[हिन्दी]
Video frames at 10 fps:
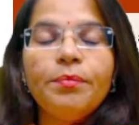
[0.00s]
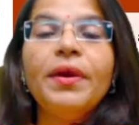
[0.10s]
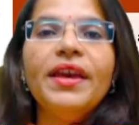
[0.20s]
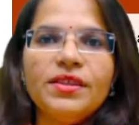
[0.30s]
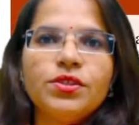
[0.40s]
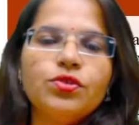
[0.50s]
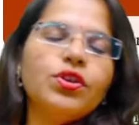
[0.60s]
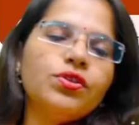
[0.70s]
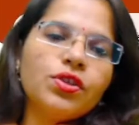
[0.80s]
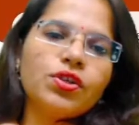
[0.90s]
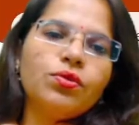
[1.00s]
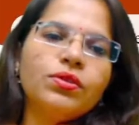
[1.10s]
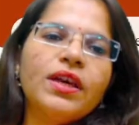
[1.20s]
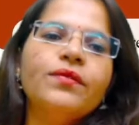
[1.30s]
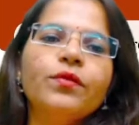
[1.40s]
बेस्ड जो एजुकेशन
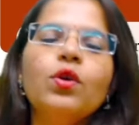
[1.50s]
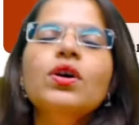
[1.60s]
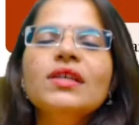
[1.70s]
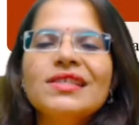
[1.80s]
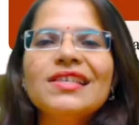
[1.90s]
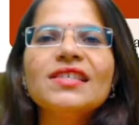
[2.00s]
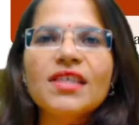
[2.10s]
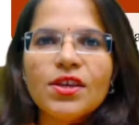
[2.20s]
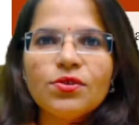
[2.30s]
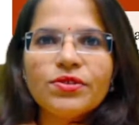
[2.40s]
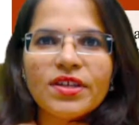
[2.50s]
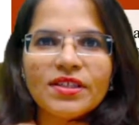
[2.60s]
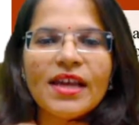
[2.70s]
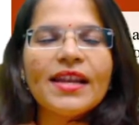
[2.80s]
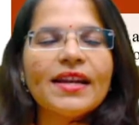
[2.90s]
होता है वो सी सी ए यूज़
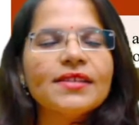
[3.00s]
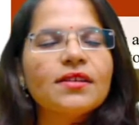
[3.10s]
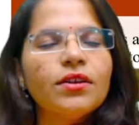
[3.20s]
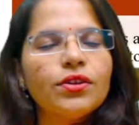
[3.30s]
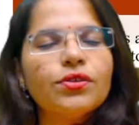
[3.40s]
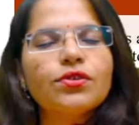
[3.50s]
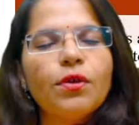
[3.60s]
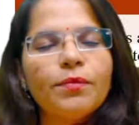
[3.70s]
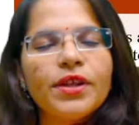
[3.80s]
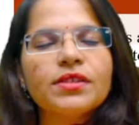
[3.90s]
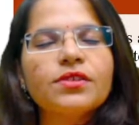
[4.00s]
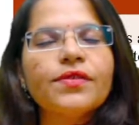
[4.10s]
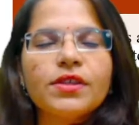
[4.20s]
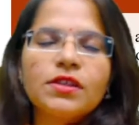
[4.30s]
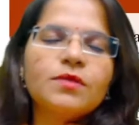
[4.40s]
करता है डैट इज़ कंटिन्यूस
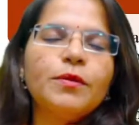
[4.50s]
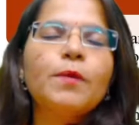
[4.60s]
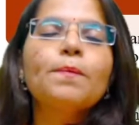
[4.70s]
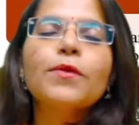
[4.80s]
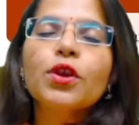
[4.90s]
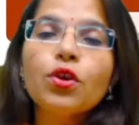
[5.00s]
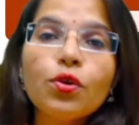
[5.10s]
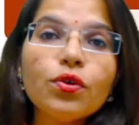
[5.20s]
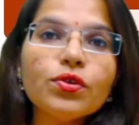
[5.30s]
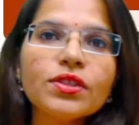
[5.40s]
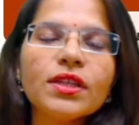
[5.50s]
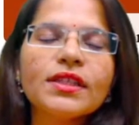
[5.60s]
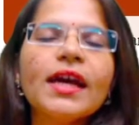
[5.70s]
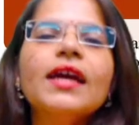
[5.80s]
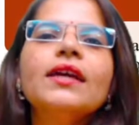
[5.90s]
कॉम्प्रिहेंसिव असेसमेंट क्यों यूज़
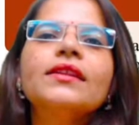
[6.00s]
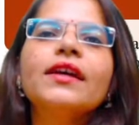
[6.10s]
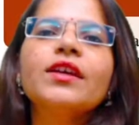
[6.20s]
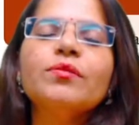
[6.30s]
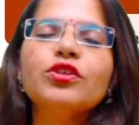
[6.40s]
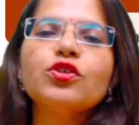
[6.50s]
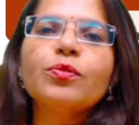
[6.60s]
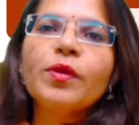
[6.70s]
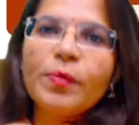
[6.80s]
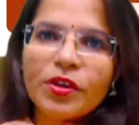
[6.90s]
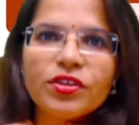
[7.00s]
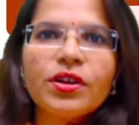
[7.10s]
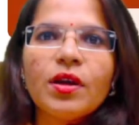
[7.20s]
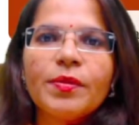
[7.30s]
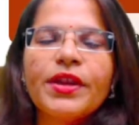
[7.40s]
करता है ताकि बच्चों पे
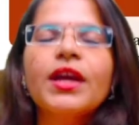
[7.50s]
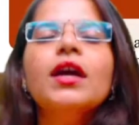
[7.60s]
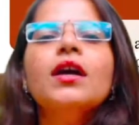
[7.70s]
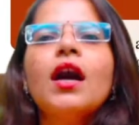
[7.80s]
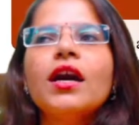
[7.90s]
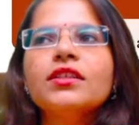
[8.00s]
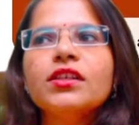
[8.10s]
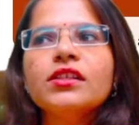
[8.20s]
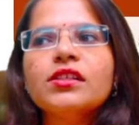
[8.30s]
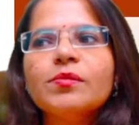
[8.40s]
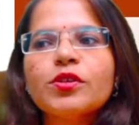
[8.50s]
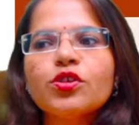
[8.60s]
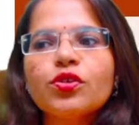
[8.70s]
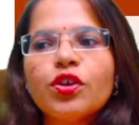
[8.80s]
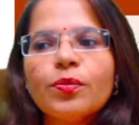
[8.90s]
प्रेशर ना पड़े आजकल जब
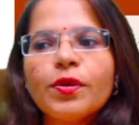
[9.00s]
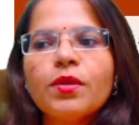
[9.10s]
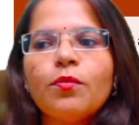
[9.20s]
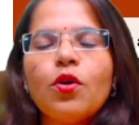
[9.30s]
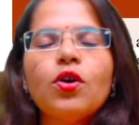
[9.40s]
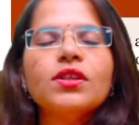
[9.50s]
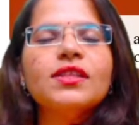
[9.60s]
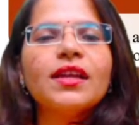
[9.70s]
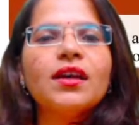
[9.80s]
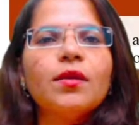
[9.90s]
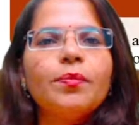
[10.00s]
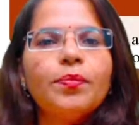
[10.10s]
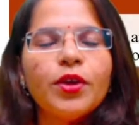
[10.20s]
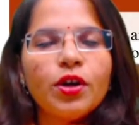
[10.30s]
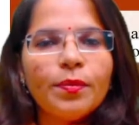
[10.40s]
बच्चों के ऊपर बहुत ज़्यादा
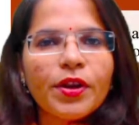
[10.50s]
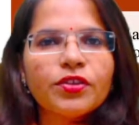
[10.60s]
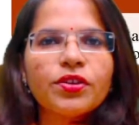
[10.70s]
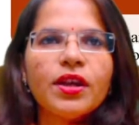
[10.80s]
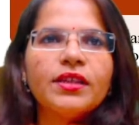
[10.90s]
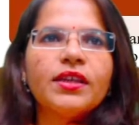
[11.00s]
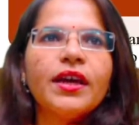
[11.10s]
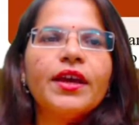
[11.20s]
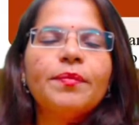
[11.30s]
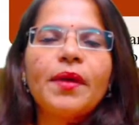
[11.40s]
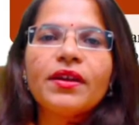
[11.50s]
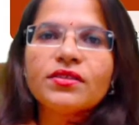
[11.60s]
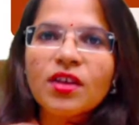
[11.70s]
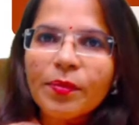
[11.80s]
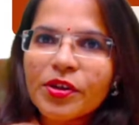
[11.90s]
प्योर प्रेशर रहता है
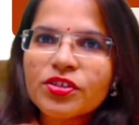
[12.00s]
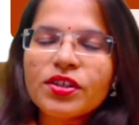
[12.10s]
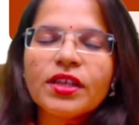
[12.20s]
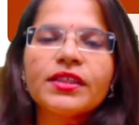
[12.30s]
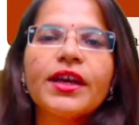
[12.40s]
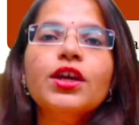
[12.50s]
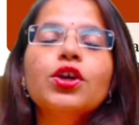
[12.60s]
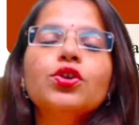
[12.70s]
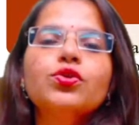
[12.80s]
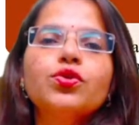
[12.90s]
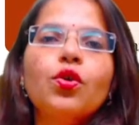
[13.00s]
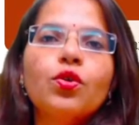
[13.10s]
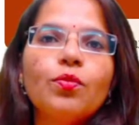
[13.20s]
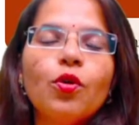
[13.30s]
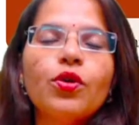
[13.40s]
पेरेंट्स का प्रेशर रहता है टू
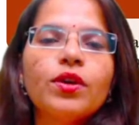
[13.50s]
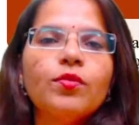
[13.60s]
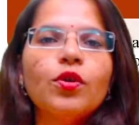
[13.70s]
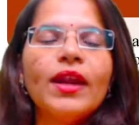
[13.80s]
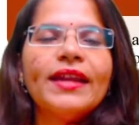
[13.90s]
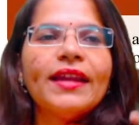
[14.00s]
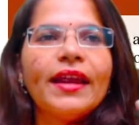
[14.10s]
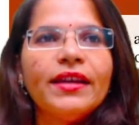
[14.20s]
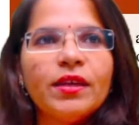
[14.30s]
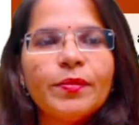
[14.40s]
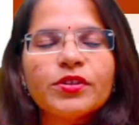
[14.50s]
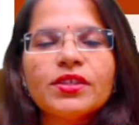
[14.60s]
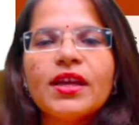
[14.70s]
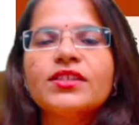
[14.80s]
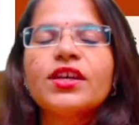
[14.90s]
स्कोर मोर एंड मोर लाइक नाइन्टी
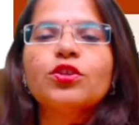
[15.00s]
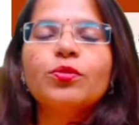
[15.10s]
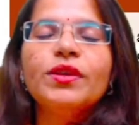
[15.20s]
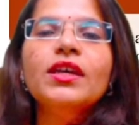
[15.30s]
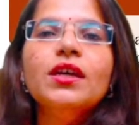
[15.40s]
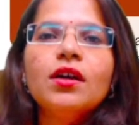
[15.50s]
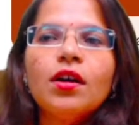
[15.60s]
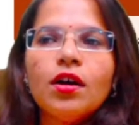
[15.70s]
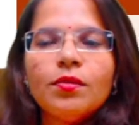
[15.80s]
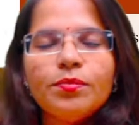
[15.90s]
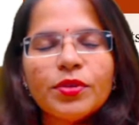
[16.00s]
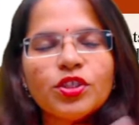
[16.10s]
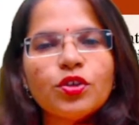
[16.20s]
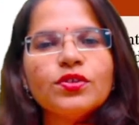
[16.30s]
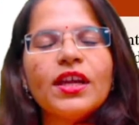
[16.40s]
परसेंट आ जाए तो भी
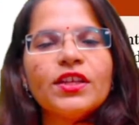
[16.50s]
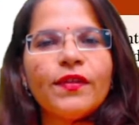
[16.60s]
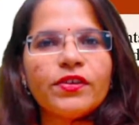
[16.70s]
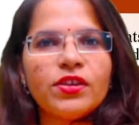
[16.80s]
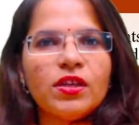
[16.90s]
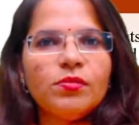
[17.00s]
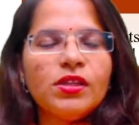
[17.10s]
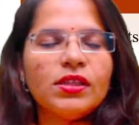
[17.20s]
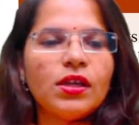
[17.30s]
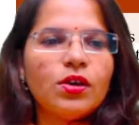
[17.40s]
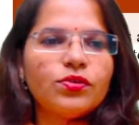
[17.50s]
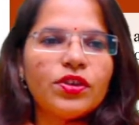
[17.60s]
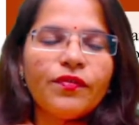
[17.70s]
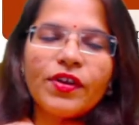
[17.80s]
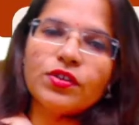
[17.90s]
बच्चे को सेटिस्फैक्शन नहीं मिलता
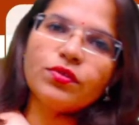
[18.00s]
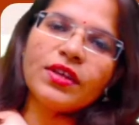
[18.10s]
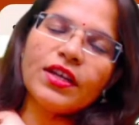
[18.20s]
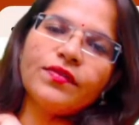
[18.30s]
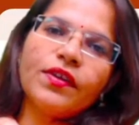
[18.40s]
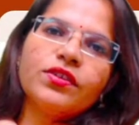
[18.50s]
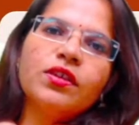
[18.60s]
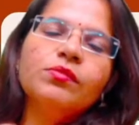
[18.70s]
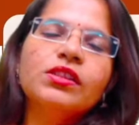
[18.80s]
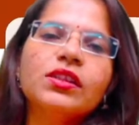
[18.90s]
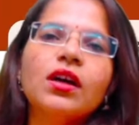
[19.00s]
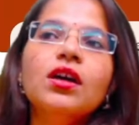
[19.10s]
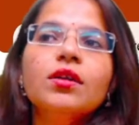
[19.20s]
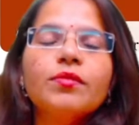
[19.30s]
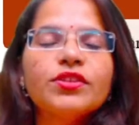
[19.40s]
उसके फ्रेंड्स को सेटिस्फैक्शन नहीं मिलता
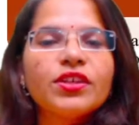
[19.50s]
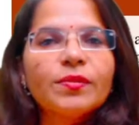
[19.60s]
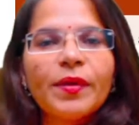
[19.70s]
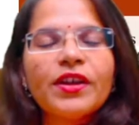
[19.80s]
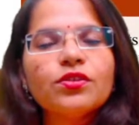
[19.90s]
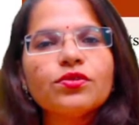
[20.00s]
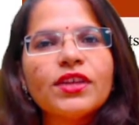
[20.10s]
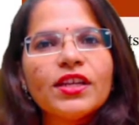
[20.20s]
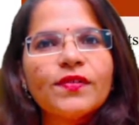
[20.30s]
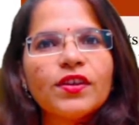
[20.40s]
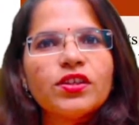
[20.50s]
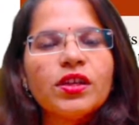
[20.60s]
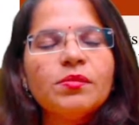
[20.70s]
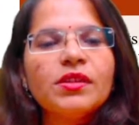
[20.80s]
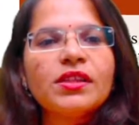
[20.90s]
बच्चे के पेरेंट्स को सेटिस्फैक्शन
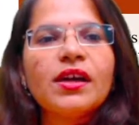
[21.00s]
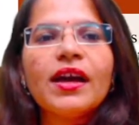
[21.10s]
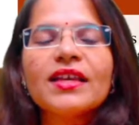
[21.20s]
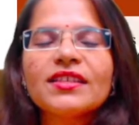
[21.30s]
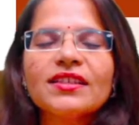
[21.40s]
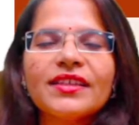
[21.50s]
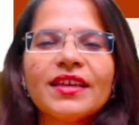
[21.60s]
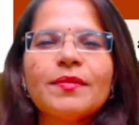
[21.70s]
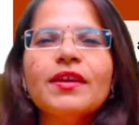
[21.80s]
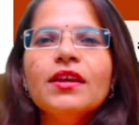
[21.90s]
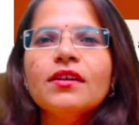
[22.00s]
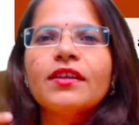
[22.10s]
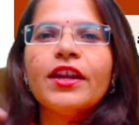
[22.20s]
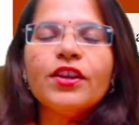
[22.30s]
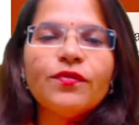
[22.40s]
नहीं मिलता ऐसा लगता है कि भाई
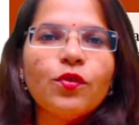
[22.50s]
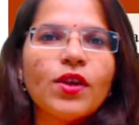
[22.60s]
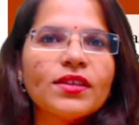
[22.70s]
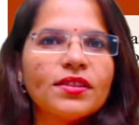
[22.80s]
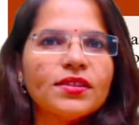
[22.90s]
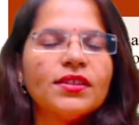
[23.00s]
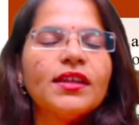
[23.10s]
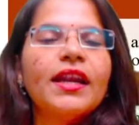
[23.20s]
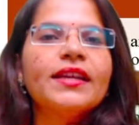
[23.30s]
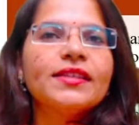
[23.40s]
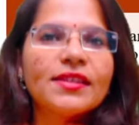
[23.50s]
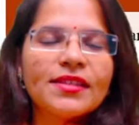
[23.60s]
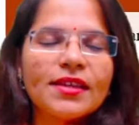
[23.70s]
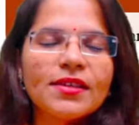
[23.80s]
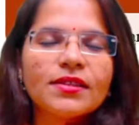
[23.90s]
नाइन्टी फोर आ सकते थे नाइन्टी
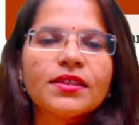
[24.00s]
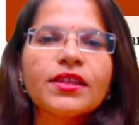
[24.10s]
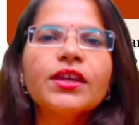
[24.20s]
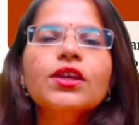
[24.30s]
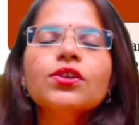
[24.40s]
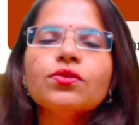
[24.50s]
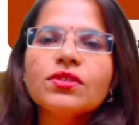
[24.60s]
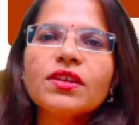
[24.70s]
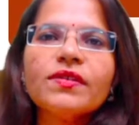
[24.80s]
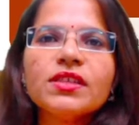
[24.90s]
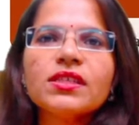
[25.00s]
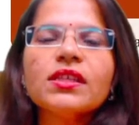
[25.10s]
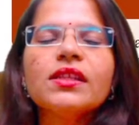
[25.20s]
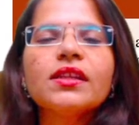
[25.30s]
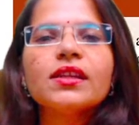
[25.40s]
सिक्स आ सकते थे तो इसकी वजह
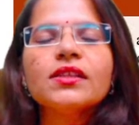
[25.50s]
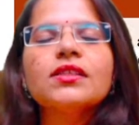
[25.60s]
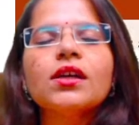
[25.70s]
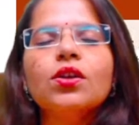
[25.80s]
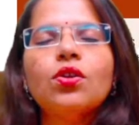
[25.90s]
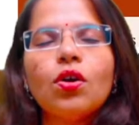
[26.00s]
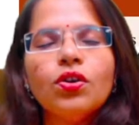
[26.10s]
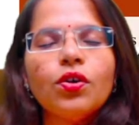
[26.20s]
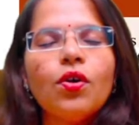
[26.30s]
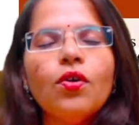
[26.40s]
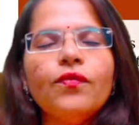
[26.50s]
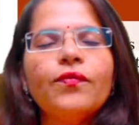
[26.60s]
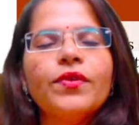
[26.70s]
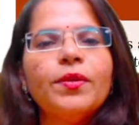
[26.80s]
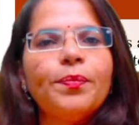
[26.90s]
से देर इज़ अ लॉट
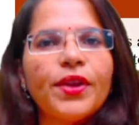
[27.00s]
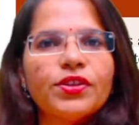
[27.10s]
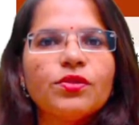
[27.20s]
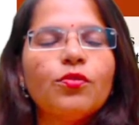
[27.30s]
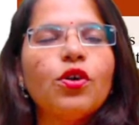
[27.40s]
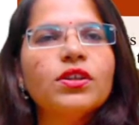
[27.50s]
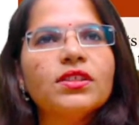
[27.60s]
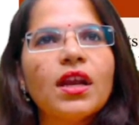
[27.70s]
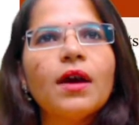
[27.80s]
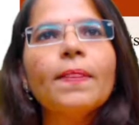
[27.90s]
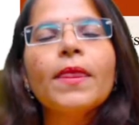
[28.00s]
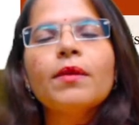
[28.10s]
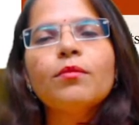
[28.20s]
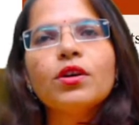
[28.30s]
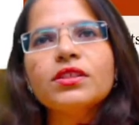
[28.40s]
ऑफ डिप्रेशन बहुत सारा
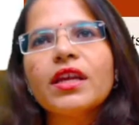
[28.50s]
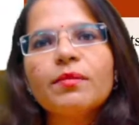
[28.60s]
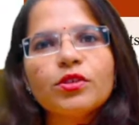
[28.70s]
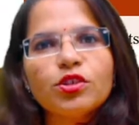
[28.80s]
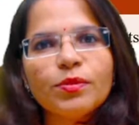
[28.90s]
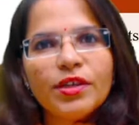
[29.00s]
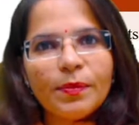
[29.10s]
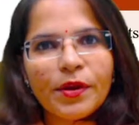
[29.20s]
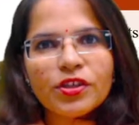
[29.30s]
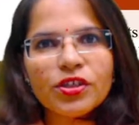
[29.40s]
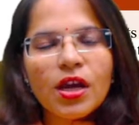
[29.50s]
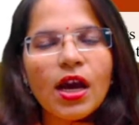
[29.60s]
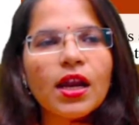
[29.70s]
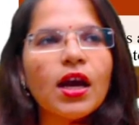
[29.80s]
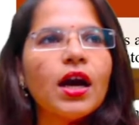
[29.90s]
बहुत सारे बच्चों में डिप्रेशन
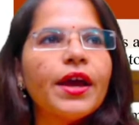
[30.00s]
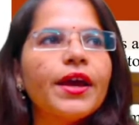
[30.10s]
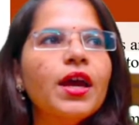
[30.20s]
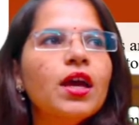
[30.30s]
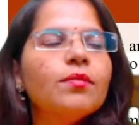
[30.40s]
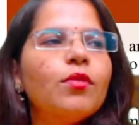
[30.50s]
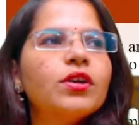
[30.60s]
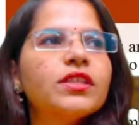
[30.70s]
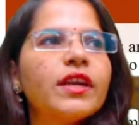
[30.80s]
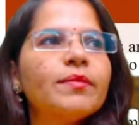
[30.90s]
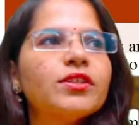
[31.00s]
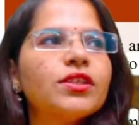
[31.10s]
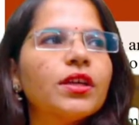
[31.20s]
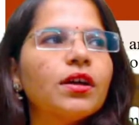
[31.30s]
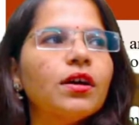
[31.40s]
आ रहा है बहुत सारे
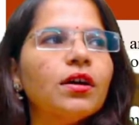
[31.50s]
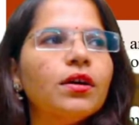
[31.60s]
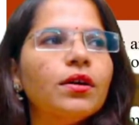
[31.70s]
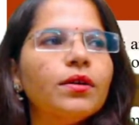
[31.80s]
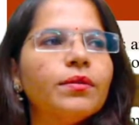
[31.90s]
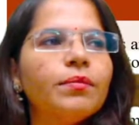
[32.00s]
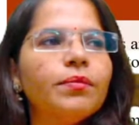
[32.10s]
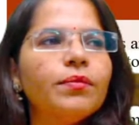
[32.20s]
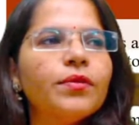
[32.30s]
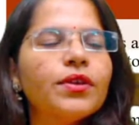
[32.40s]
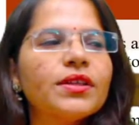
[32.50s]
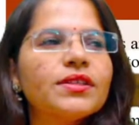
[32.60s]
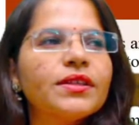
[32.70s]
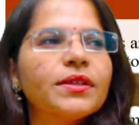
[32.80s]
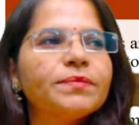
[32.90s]
बच्चे यू कैन
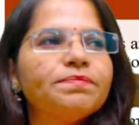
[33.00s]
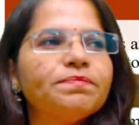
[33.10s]
से